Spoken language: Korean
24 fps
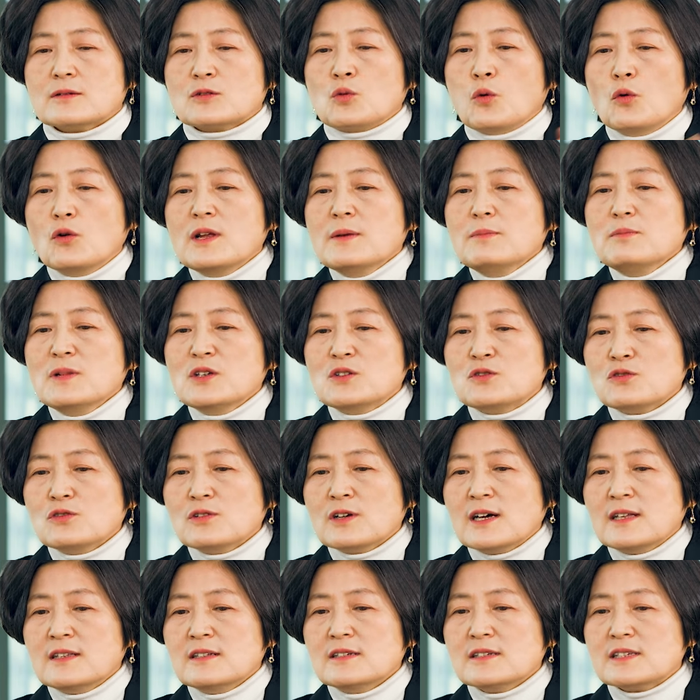
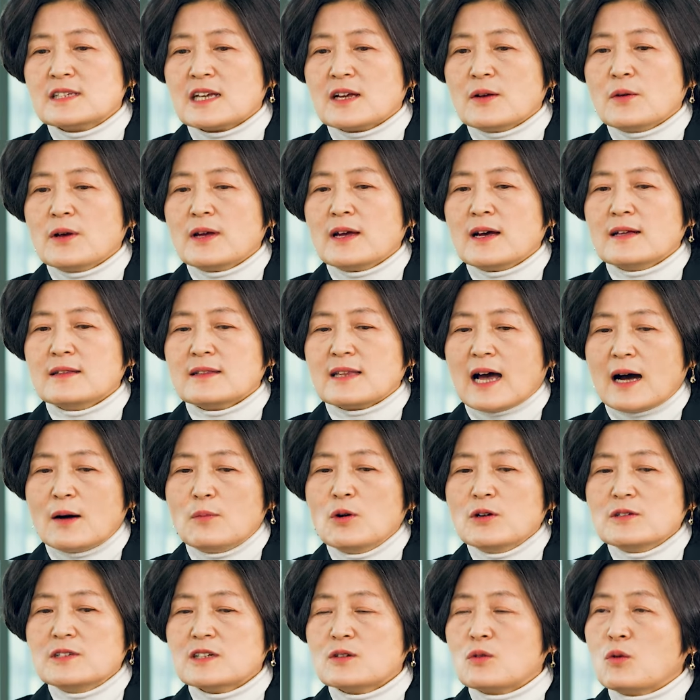도립미술관을 제외한
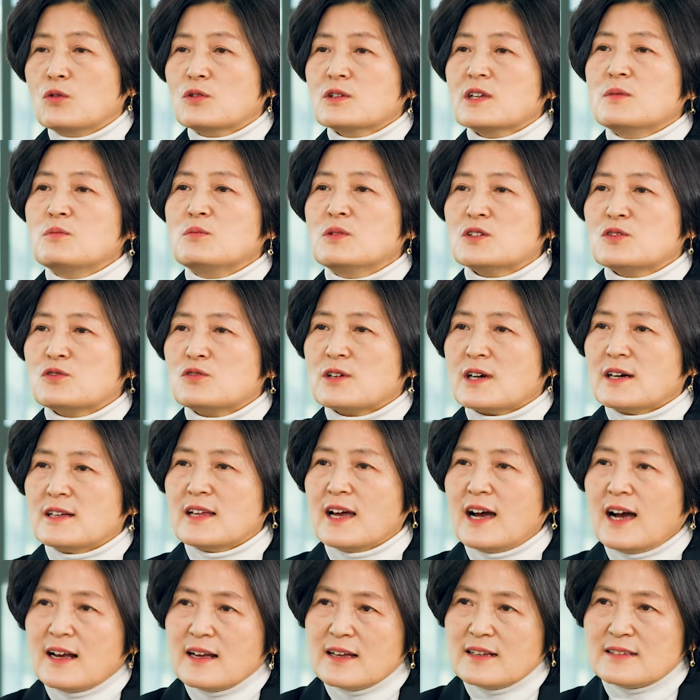나머지
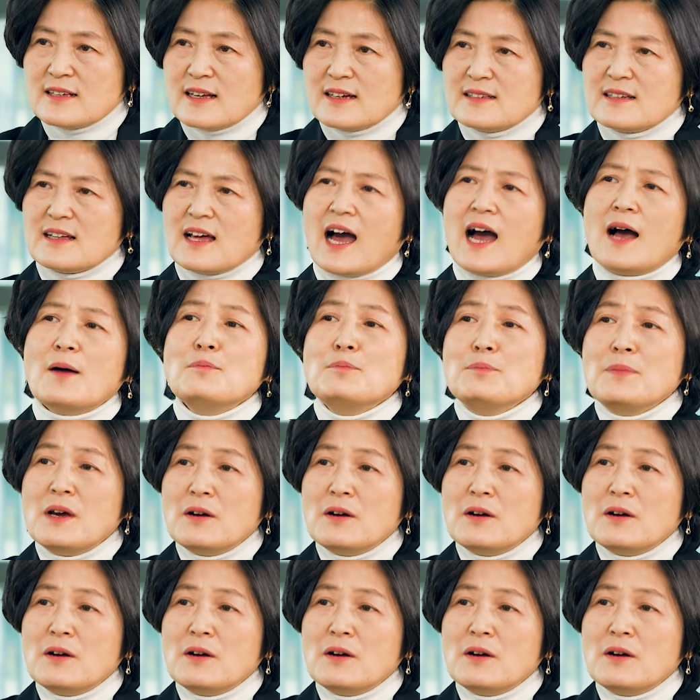국립미술관의 학예사는 한